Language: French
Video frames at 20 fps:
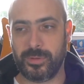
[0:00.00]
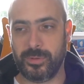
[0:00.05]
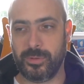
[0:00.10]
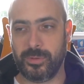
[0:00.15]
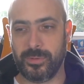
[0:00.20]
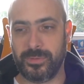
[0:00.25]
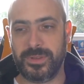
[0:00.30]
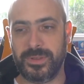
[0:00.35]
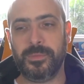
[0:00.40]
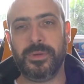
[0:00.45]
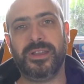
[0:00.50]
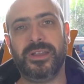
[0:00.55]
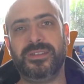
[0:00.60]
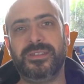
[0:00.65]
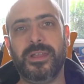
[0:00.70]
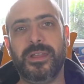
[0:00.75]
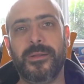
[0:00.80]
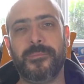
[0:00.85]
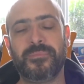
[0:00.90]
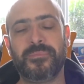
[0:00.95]
vibrer
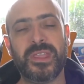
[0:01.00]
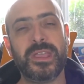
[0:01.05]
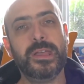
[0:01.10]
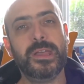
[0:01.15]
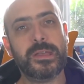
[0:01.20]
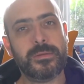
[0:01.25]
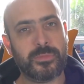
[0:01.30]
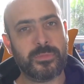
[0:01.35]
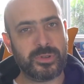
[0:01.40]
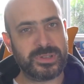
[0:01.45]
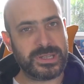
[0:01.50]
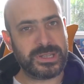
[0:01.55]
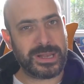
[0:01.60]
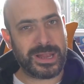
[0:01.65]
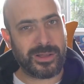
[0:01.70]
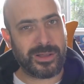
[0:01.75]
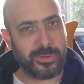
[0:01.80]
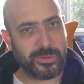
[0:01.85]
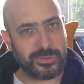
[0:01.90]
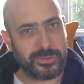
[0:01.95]
ça, mais aussi de la
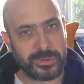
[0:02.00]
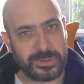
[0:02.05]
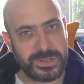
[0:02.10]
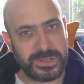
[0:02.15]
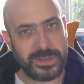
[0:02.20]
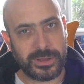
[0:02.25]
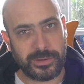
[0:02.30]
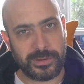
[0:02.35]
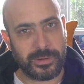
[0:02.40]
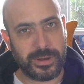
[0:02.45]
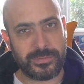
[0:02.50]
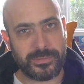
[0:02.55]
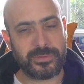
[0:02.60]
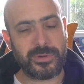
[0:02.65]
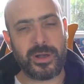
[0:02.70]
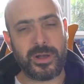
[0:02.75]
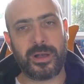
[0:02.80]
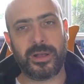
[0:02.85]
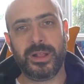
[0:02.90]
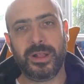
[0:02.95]
ressentir et de la
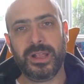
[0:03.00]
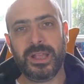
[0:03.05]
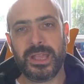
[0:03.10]
voir.